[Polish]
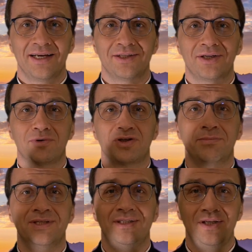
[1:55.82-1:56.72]
że
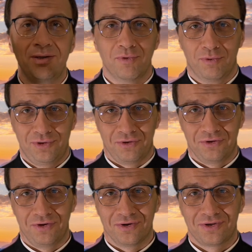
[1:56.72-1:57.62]
możemy z Nim
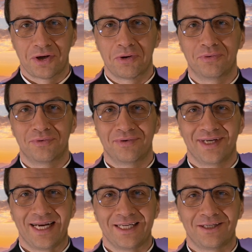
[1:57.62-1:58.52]
usiąść do stołu,
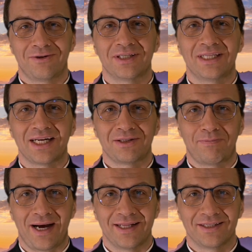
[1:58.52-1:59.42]
że to jest nasz
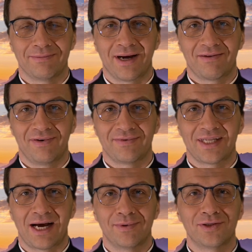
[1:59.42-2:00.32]
Pan
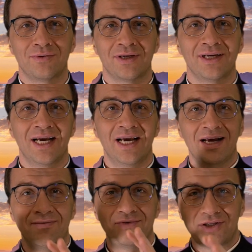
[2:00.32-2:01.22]
zmartwychwstały, który
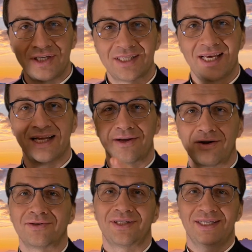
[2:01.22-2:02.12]
wszystkie
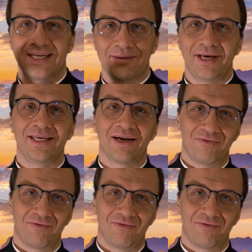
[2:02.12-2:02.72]
troski zamienia